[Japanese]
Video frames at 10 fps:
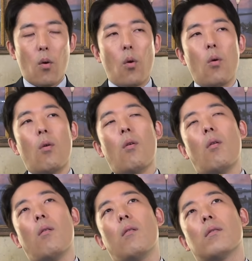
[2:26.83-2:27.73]

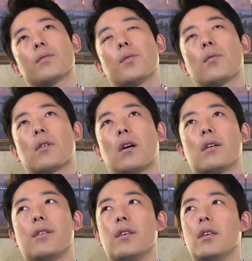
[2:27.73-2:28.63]
おおそっ
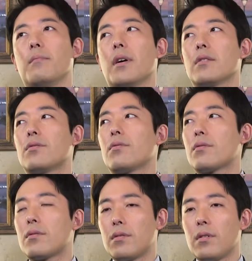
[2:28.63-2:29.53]
か
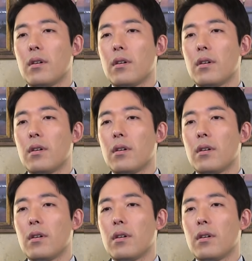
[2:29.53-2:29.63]
リーマンショック